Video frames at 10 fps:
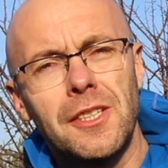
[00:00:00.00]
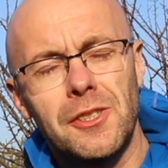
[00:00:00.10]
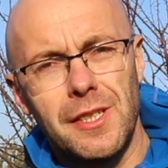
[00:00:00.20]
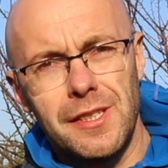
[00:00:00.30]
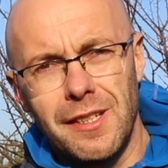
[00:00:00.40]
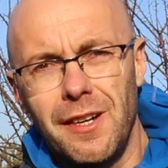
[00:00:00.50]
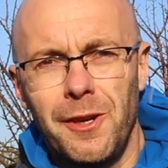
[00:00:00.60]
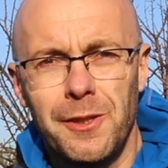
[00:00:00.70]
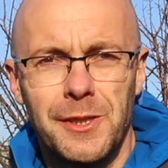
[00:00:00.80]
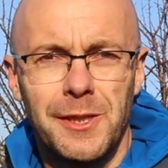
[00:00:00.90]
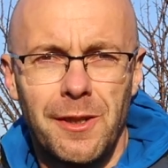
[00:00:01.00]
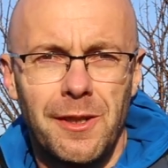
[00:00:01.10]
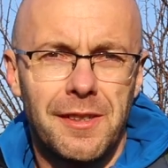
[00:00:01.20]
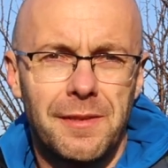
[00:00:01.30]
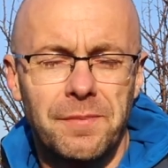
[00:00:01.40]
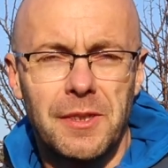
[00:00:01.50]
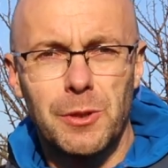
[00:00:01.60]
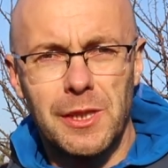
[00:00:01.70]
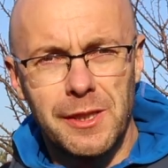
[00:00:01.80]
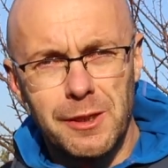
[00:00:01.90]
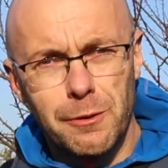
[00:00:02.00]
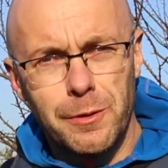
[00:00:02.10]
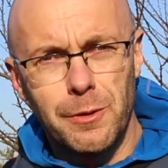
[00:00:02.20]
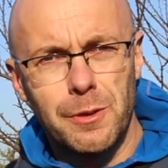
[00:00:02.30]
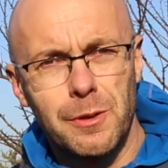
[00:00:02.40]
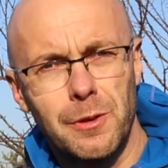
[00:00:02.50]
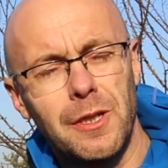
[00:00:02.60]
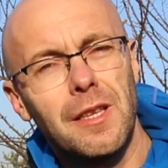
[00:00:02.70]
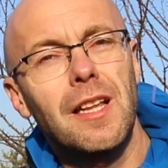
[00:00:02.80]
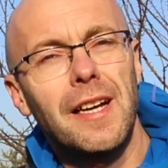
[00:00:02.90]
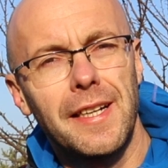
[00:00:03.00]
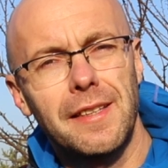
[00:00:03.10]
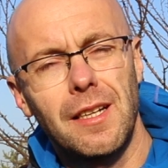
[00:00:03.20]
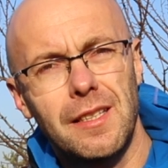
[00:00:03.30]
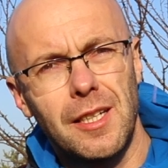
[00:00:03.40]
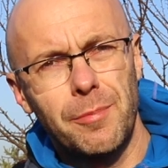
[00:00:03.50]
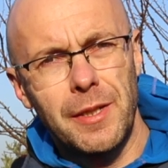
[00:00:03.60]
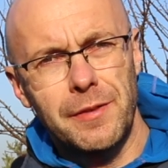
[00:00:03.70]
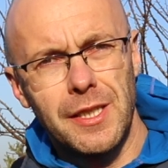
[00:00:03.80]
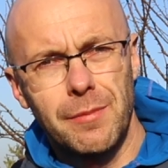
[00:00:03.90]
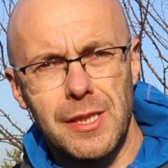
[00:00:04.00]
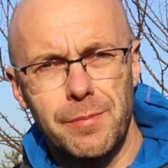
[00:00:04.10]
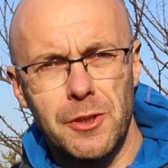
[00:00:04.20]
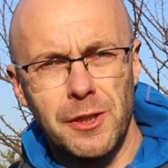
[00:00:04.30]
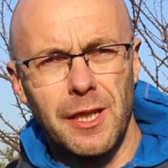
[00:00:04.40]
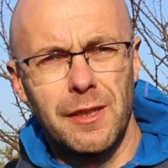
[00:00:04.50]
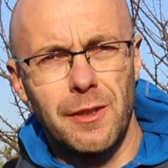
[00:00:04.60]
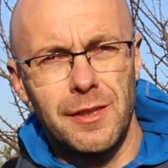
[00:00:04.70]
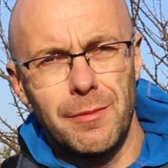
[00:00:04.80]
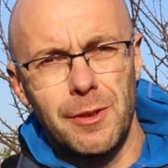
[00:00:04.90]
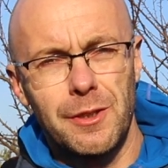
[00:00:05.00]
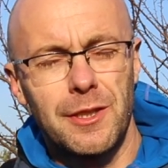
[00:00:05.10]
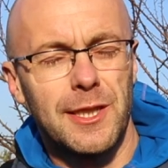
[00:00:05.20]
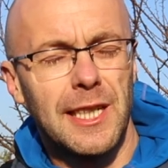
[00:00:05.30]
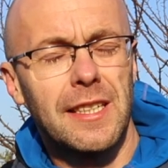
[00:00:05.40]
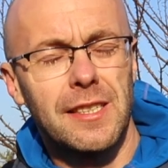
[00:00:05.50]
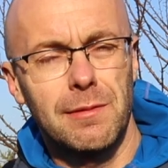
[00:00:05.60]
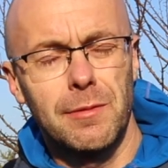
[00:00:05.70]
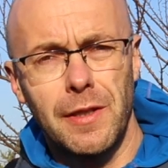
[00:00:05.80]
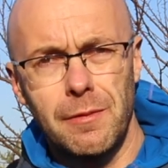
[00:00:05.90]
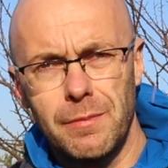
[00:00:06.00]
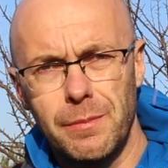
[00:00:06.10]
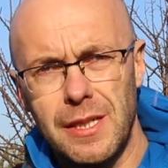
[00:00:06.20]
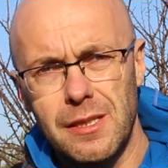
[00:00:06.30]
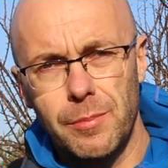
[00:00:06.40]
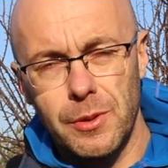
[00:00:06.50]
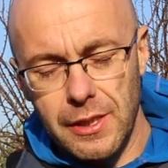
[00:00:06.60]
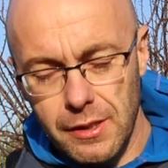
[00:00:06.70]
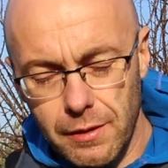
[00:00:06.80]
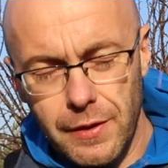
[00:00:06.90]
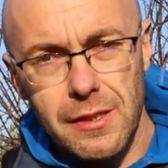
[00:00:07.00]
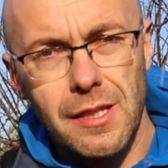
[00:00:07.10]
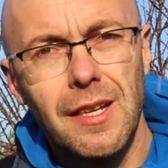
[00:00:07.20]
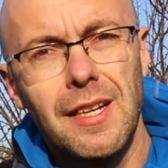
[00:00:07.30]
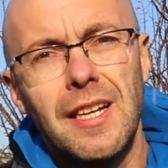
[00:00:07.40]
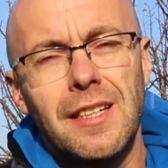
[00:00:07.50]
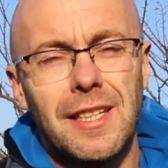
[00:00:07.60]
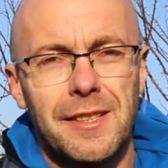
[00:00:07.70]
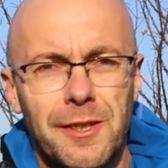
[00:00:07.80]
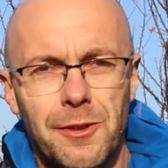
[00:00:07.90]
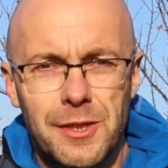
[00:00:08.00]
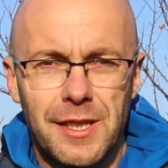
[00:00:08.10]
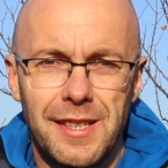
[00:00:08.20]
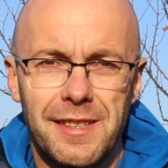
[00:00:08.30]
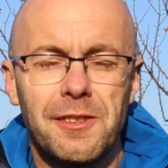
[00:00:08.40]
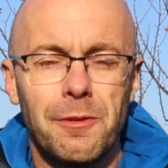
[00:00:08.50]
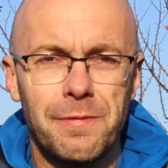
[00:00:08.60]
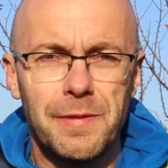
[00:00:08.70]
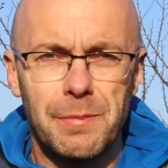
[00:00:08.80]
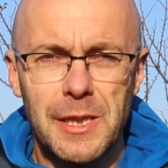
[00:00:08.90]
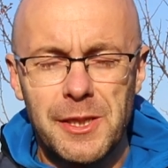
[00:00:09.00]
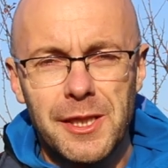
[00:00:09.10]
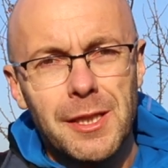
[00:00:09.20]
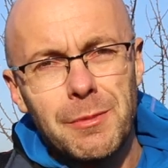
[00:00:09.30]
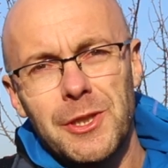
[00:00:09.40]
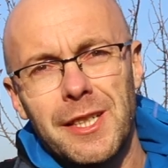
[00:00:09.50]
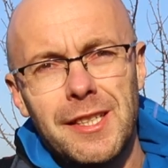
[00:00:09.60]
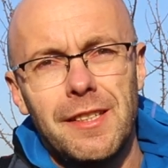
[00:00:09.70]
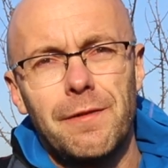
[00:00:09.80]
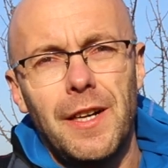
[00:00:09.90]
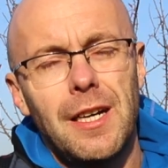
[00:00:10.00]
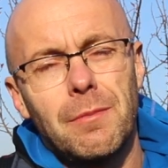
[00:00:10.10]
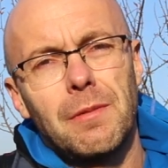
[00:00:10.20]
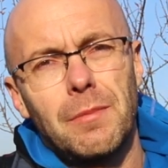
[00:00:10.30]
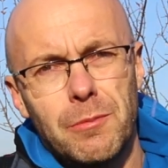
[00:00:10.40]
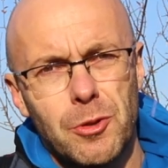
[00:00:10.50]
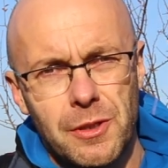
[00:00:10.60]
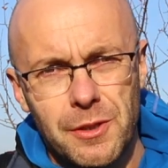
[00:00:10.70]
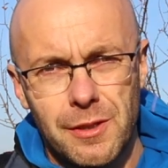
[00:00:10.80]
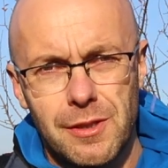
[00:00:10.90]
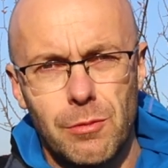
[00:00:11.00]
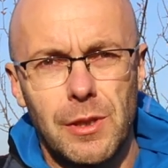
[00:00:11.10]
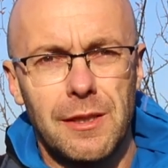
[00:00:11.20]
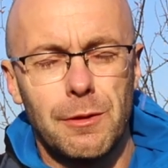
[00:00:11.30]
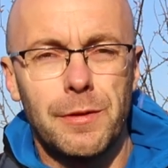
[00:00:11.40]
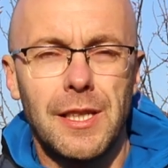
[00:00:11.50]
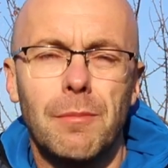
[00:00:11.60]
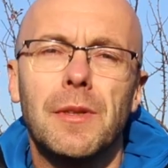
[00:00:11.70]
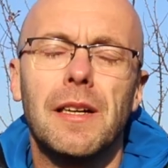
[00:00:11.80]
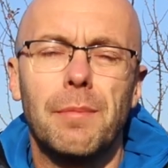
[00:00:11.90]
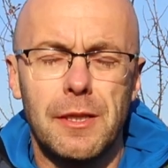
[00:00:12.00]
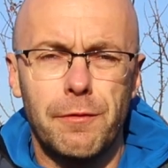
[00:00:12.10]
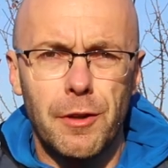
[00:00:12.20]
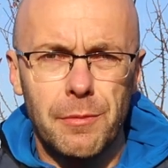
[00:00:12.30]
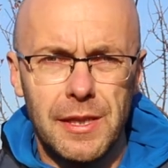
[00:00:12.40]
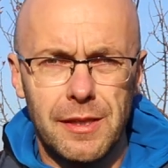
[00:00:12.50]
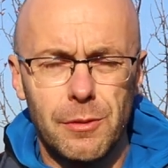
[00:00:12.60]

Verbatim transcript: Jeżeli chodzi o uczestników kursu online Lataj pewnie i bezpiecznie dronem od DJI, chciałbym Wam bardzo podziękować, dlatego że to między innymi dzięki Wam mam już tysiąc studentów tam na platformie